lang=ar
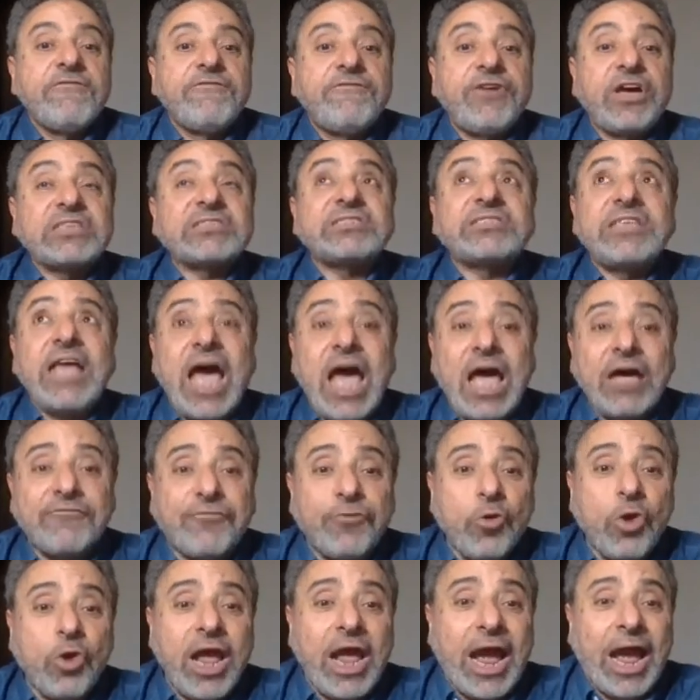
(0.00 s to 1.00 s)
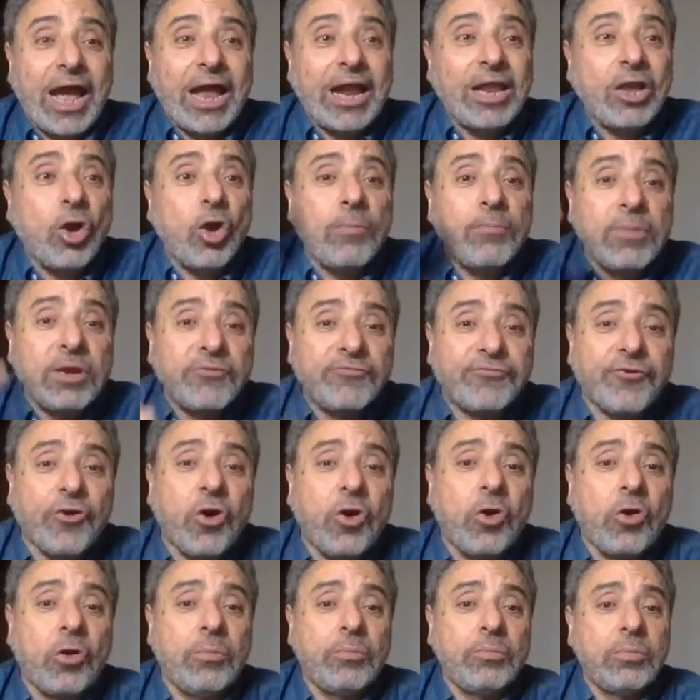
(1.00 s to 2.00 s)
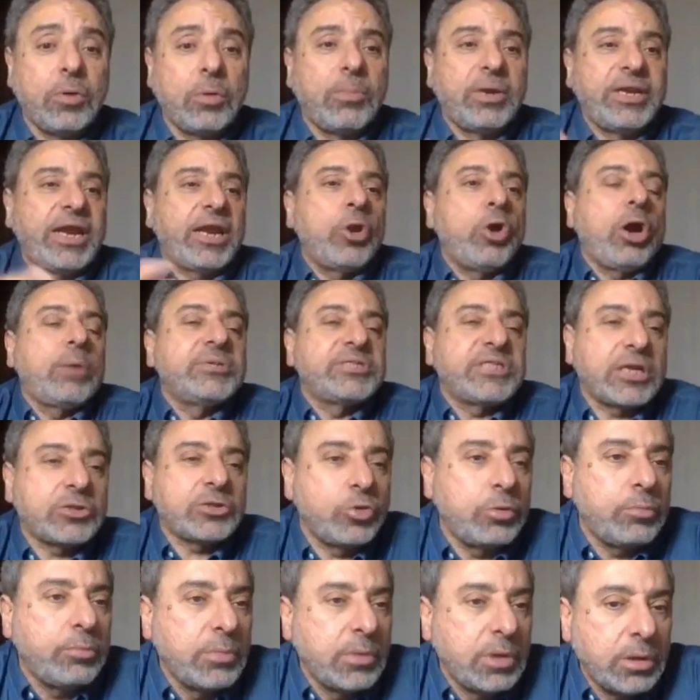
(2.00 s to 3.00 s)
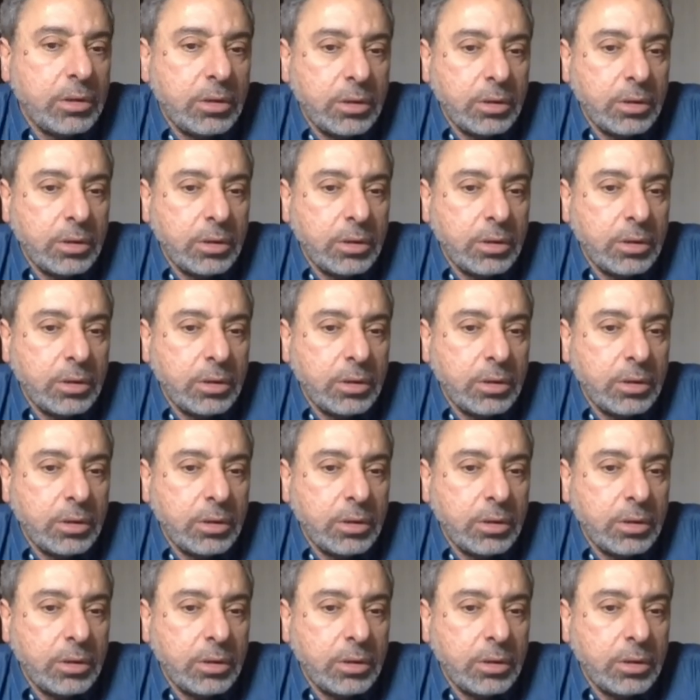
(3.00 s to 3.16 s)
فالسقف وقع عليهم من فوقهم امال يعني هيقع من تحتهم